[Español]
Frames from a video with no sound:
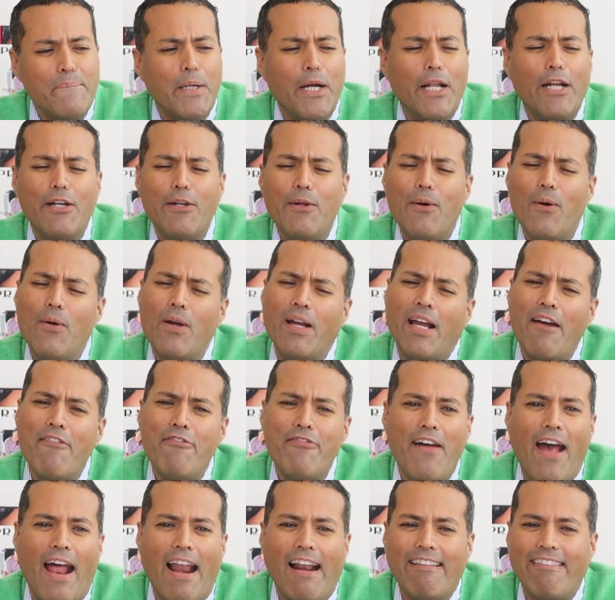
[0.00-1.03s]
Pero nunca
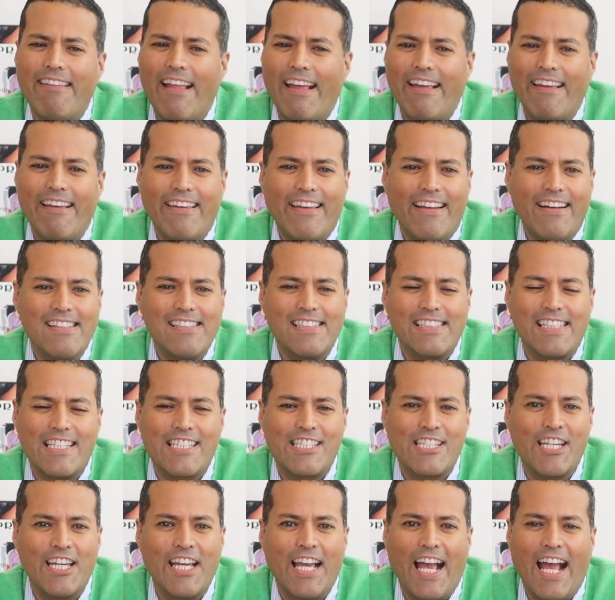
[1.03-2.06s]
falta ahí quien
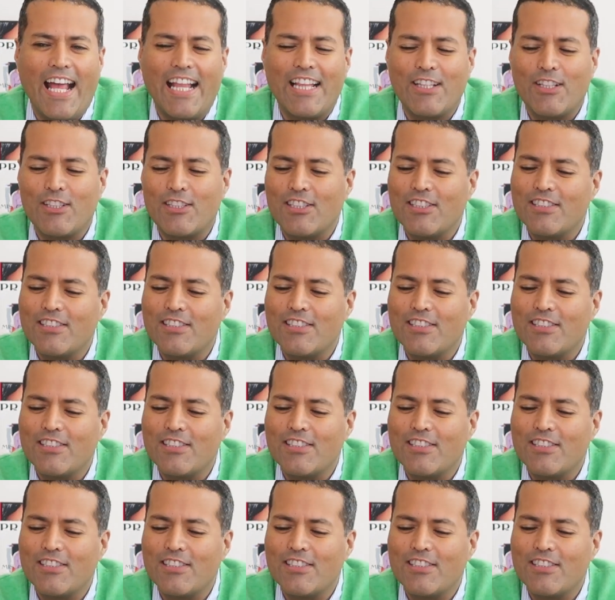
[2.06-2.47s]
esté chingando.